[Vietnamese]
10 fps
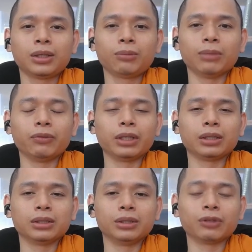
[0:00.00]
bởi vì
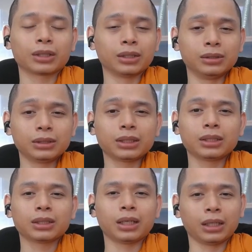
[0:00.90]
người phật tử
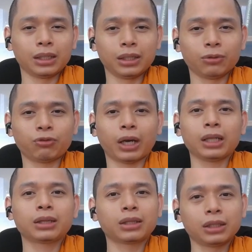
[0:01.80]
thì phải
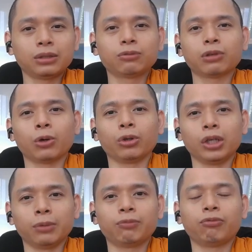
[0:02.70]
tin vào
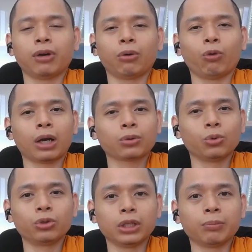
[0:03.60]
nghiệp và quả của
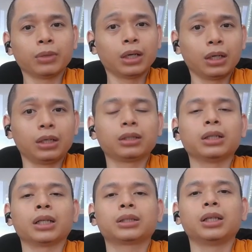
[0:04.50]
nghiệp hơn
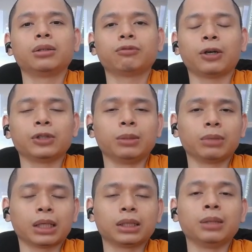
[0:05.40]
là tin vào điềm
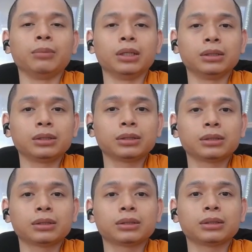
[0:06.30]
lành điềm dữ
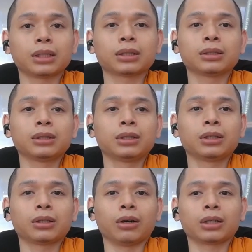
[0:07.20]
nhé
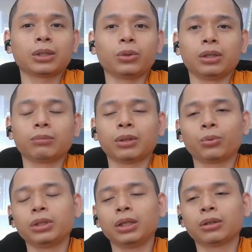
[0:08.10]
còn cái chuyện mà
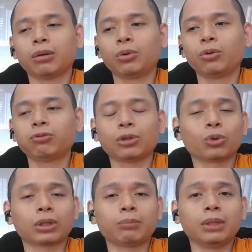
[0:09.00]
quý vị có muốn phẫu
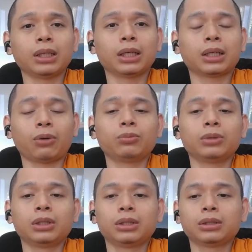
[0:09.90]
thuật thẩm mỹ hay không
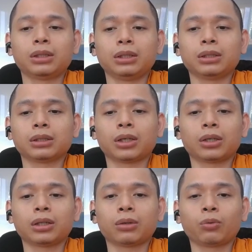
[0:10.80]
thì
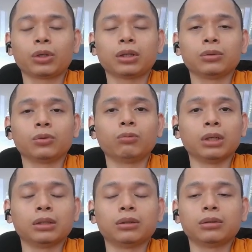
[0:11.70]
đó là quyết định của
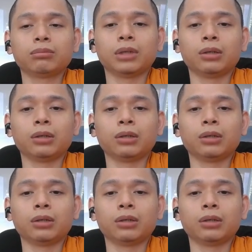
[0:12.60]
mình bởi